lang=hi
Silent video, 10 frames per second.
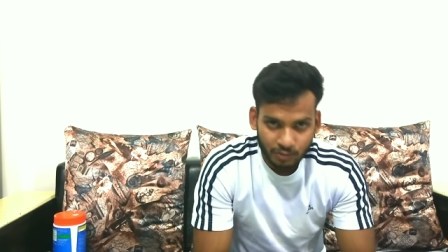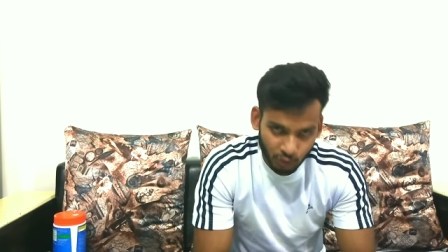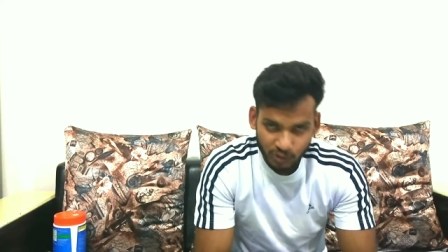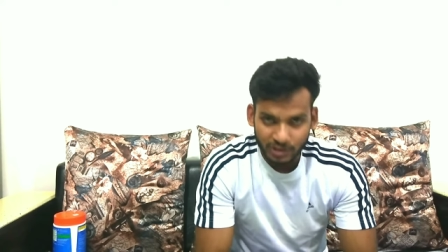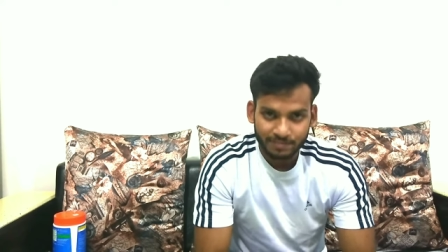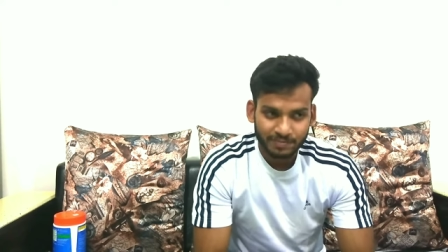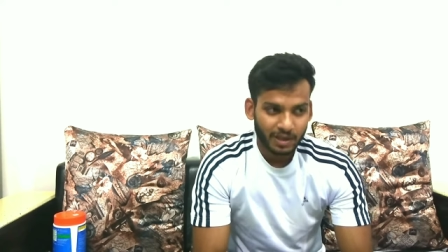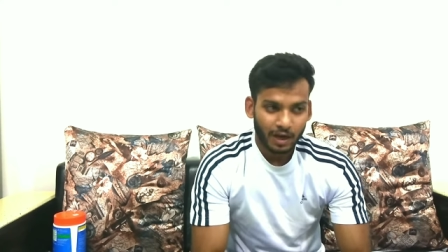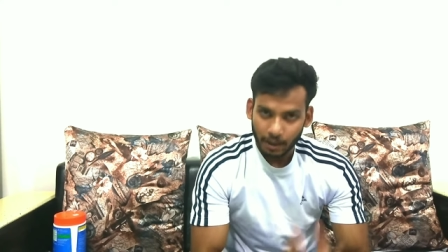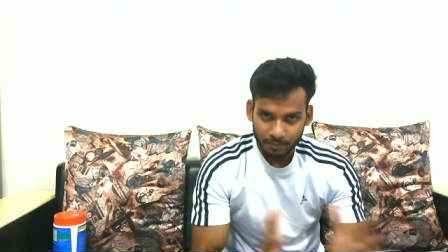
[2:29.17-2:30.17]
तो जी
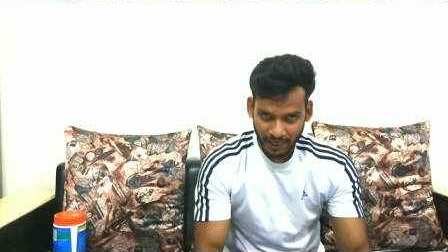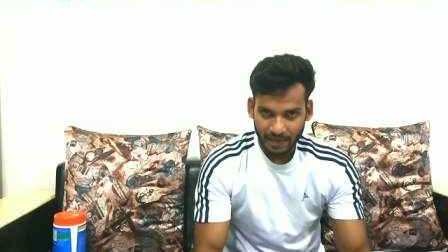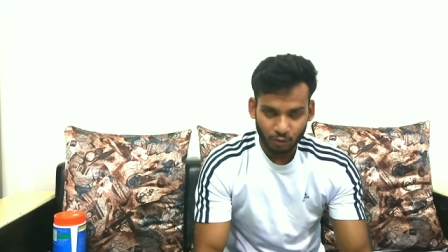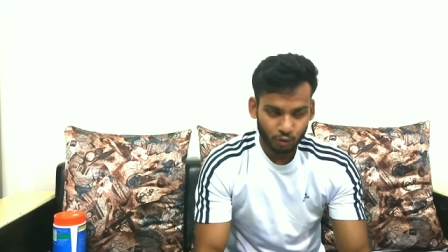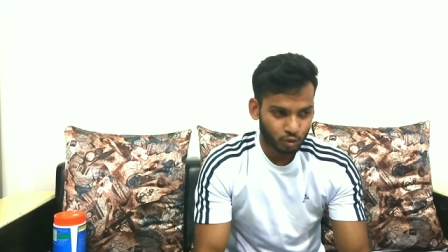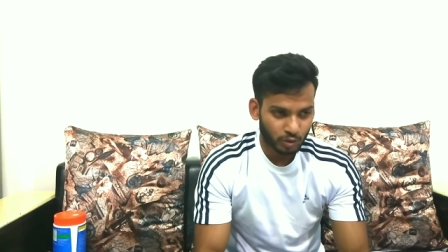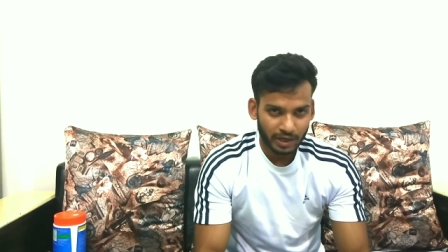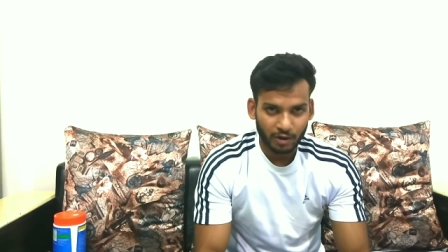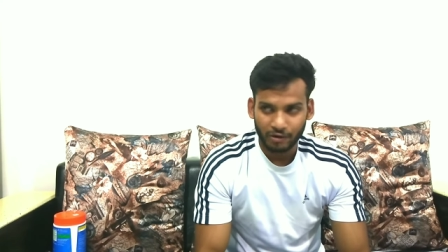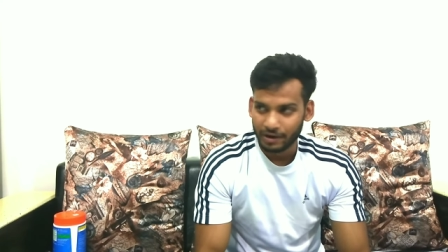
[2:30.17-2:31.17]
अब टाइम हो चुका
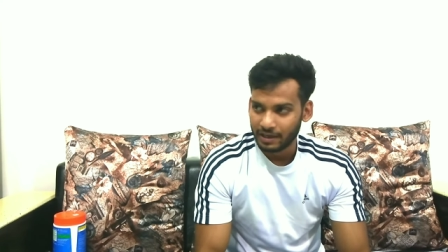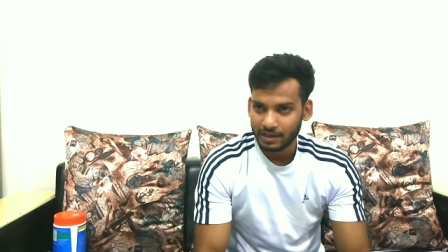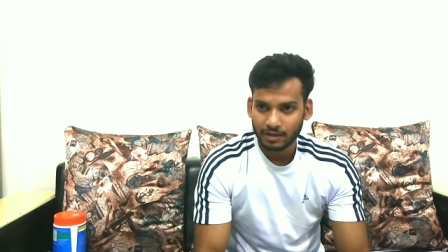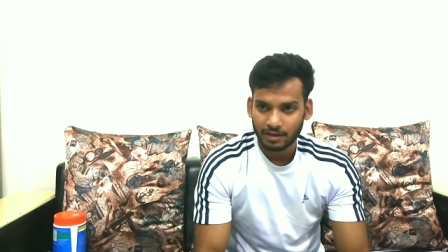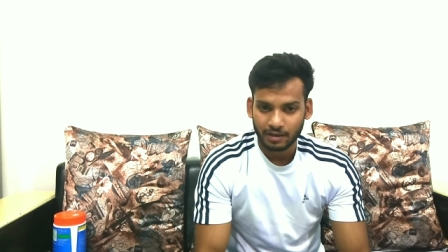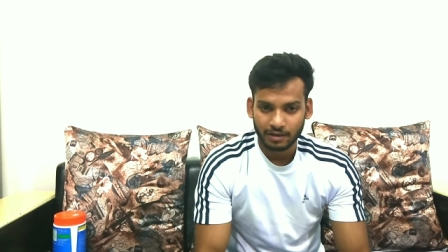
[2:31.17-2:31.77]
है ऑलरेडी